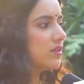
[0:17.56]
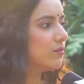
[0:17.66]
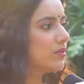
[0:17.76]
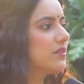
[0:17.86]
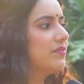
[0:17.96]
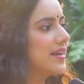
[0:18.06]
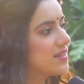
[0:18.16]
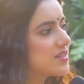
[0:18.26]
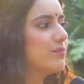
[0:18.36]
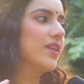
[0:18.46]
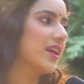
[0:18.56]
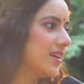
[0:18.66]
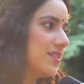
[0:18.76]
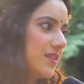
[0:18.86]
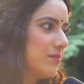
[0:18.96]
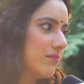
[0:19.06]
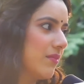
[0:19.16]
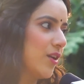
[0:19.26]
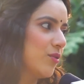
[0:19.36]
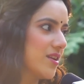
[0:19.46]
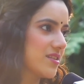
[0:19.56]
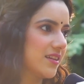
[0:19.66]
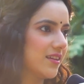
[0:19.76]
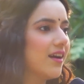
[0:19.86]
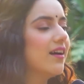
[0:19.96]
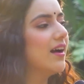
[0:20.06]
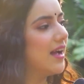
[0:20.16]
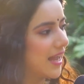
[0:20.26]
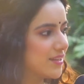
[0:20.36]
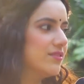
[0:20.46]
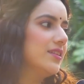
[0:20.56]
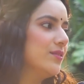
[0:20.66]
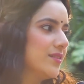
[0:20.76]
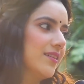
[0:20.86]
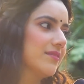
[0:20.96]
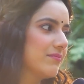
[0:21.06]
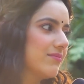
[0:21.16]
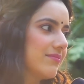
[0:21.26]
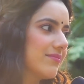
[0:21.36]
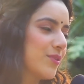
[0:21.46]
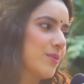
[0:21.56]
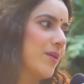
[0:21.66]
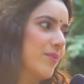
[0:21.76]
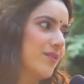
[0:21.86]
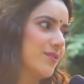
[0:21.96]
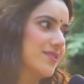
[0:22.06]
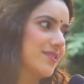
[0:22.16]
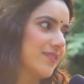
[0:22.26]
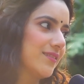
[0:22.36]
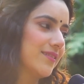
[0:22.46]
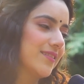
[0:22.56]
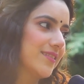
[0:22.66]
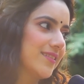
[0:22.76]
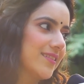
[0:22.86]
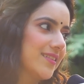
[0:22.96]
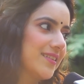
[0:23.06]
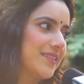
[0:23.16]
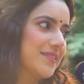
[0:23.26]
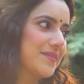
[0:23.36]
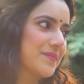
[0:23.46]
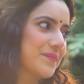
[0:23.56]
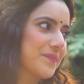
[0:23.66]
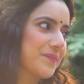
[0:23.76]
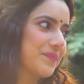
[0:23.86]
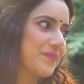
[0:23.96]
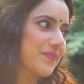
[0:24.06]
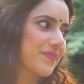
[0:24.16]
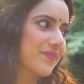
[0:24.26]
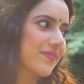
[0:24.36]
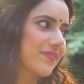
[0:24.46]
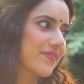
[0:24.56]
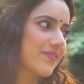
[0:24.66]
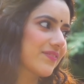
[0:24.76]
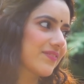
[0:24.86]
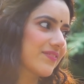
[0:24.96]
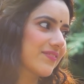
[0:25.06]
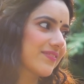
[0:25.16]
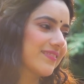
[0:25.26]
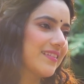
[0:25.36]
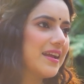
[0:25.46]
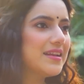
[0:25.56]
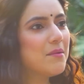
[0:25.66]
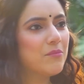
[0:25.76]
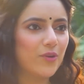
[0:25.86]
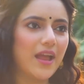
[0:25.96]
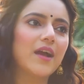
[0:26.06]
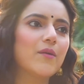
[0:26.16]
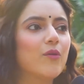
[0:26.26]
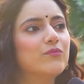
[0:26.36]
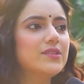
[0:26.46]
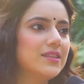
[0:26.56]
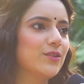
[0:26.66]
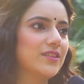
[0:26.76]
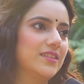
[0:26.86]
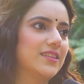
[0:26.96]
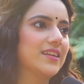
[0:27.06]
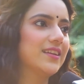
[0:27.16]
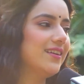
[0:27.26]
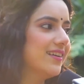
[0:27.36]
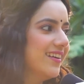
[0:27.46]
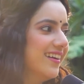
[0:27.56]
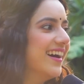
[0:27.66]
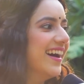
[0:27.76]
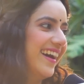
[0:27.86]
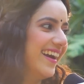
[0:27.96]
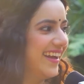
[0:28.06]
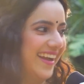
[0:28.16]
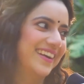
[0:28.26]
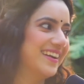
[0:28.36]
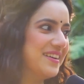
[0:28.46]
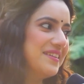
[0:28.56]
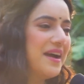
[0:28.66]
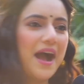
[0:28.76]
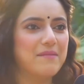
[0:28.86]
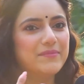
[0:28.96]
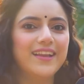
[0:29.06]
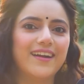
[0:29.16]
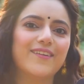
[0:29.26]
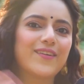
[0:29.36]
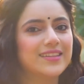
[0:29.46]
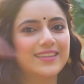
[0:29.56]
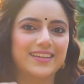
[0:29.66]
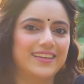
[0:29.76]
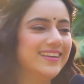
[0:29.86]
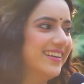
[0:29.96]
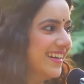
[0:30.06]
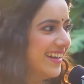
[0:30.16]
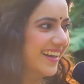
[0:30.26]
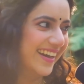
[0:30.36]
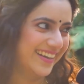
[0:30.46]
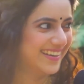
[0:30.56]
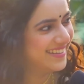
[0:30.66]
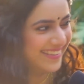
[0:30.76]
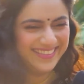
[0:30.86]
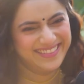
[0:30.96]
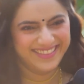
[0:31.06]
বলতে বলতে ফ্রেন্ডশিপ থেকে যে ভালোবাসাটা অ্যাকচুয়ালি ওটা ওইভাবেই হয়েছিল প্রথম কে প্রপোজাল দিয়েছিল এটাই মনে নেই না মনে হ্যাঁ অবভিয়াসলি ওদিক থেকে হ্যাঁ আমি না ওখান থেকে আমি না